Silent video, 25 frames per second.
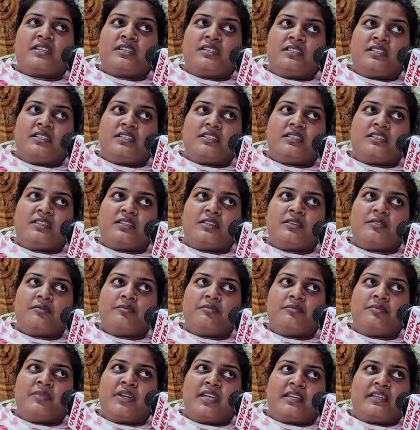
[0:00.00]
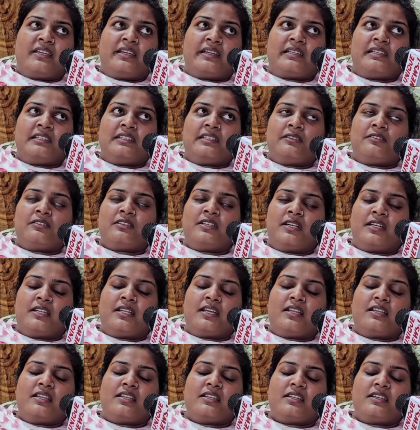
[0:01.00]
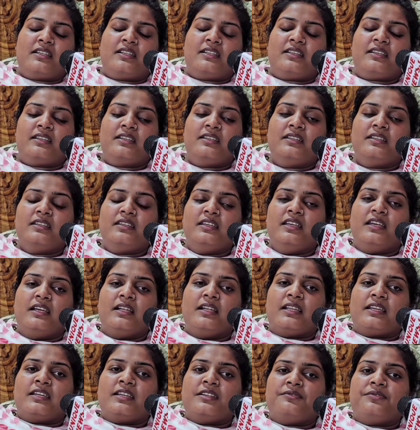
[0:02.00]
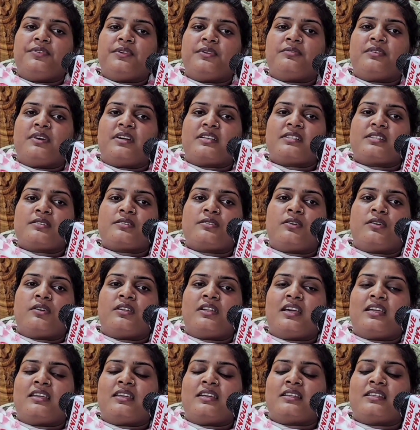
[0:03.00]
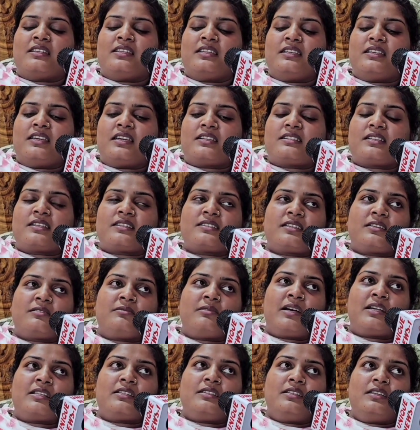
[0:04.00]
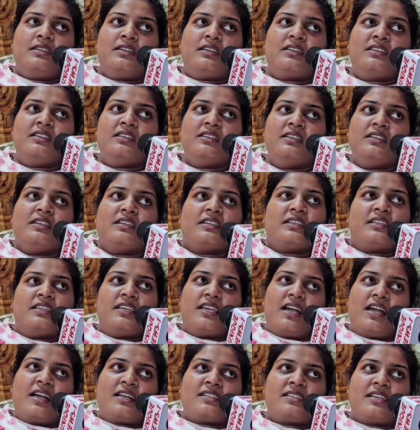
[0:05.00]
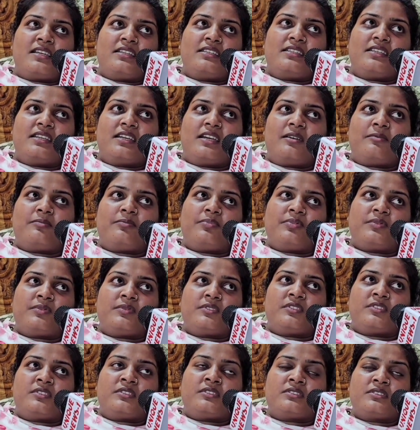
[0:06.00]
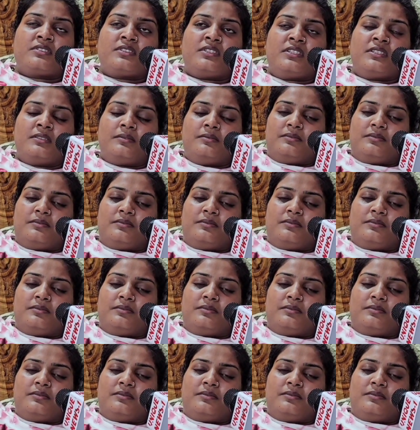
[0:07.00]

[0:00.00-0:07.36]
कर लिए थे बैक कर लिए घर आने के लिए लेकिन फिर वहाँ से कॉल आया कि ऐसा ऐसा बात है कि आ जाइए आप कि